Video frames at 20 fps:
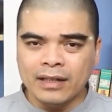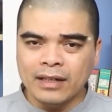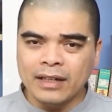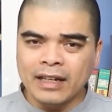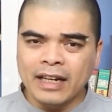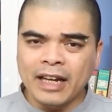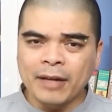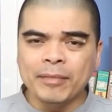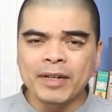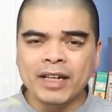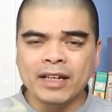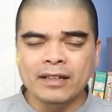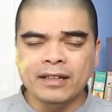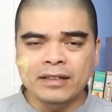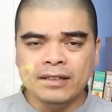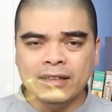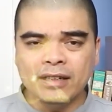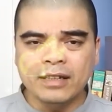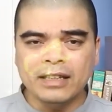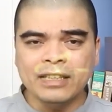đem
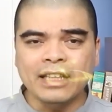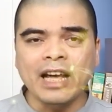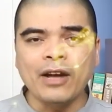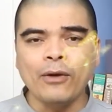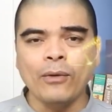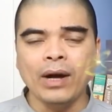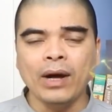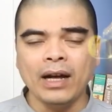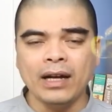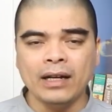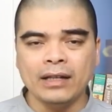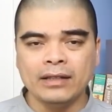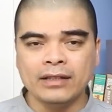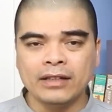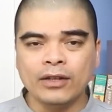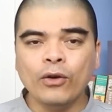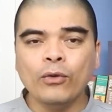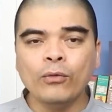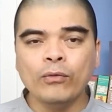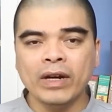đến những cái tai họa,
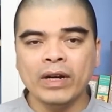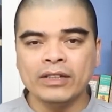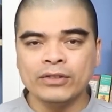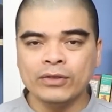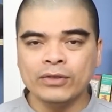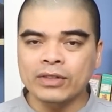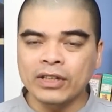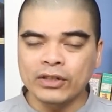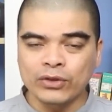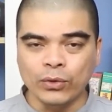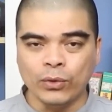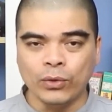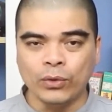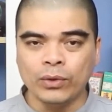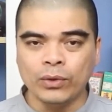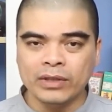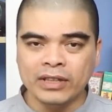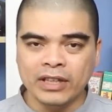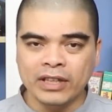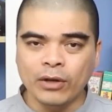những hung vận cho gia chủ
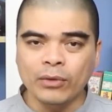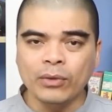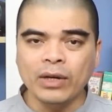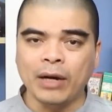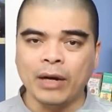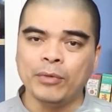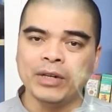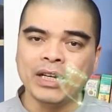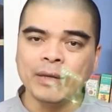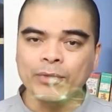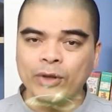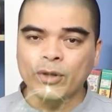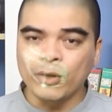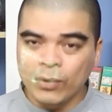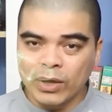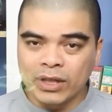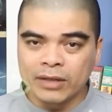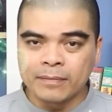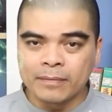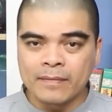theo cả một năm đó
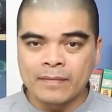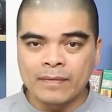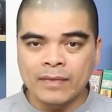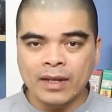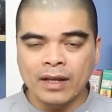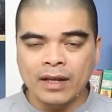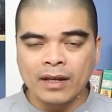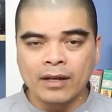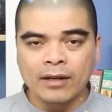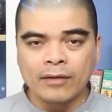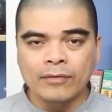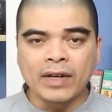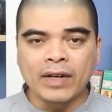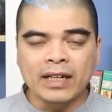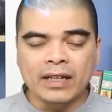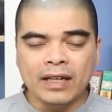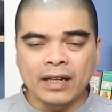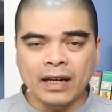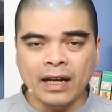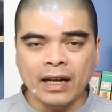luôn
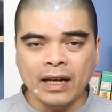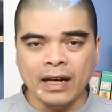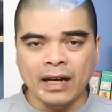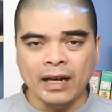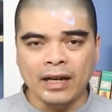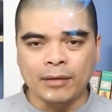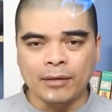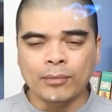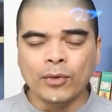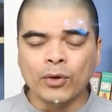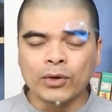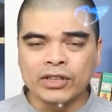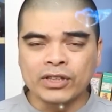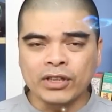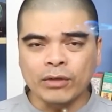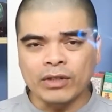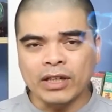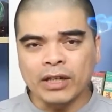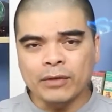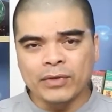vậy nên là một
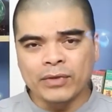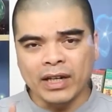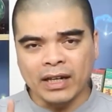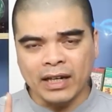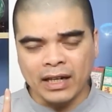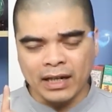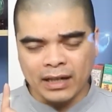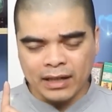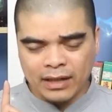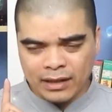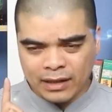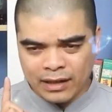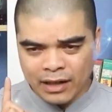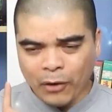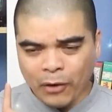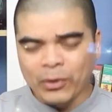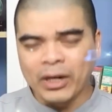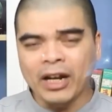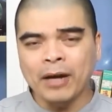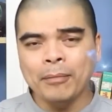trong những cái việc
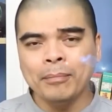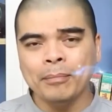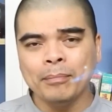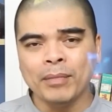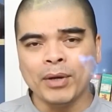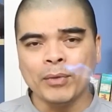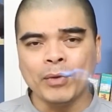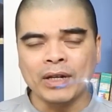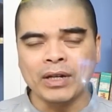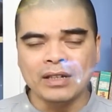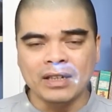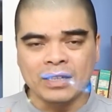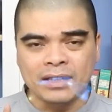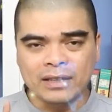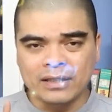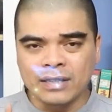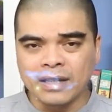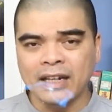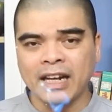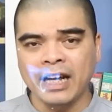đầu năm mà mọi người
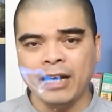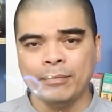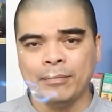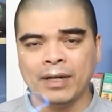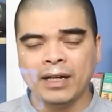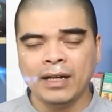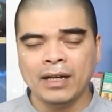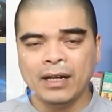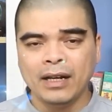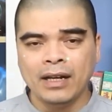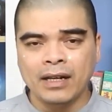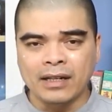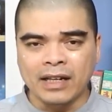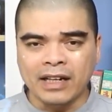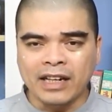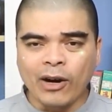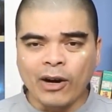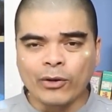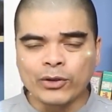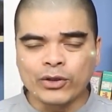thường làm
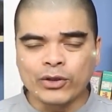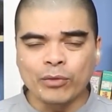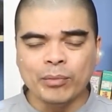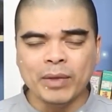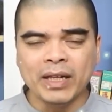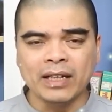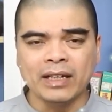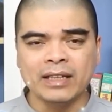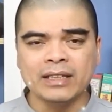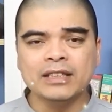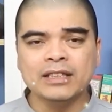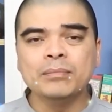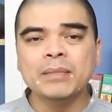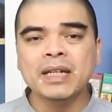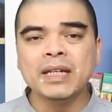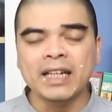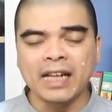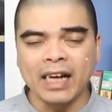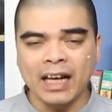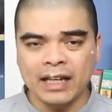để cầu cho mình cái sự
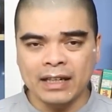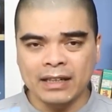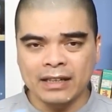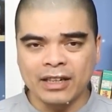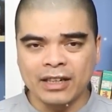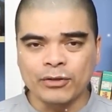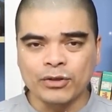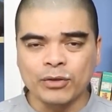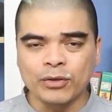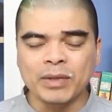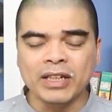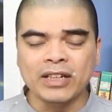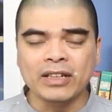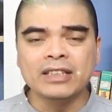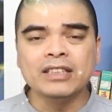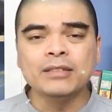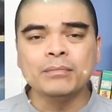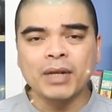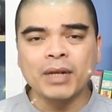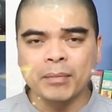bình an cầu cho mình cái
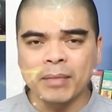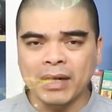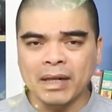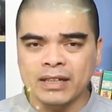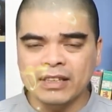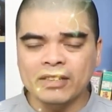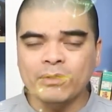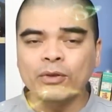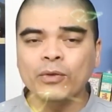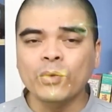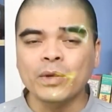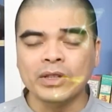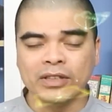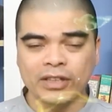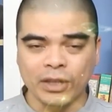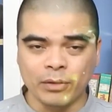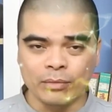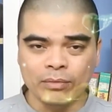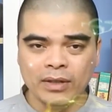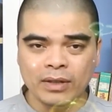sự may mắn trong cuộc
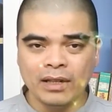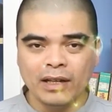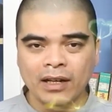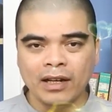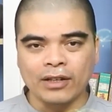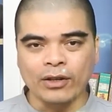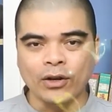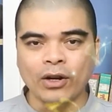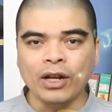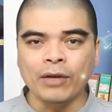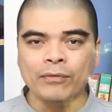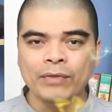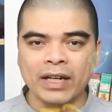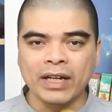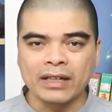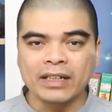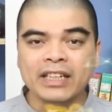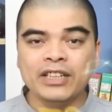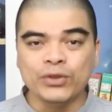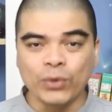sống đó là việc
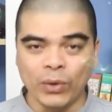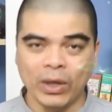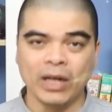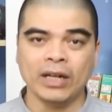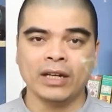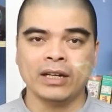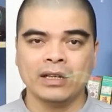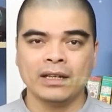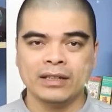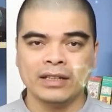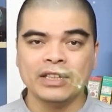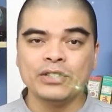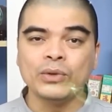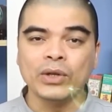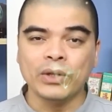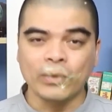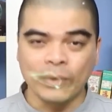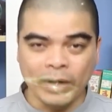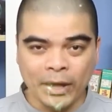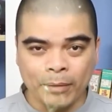đi chùa đi
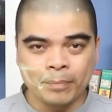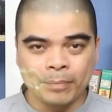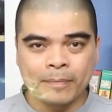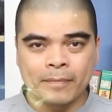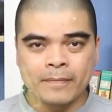chùa đầu năm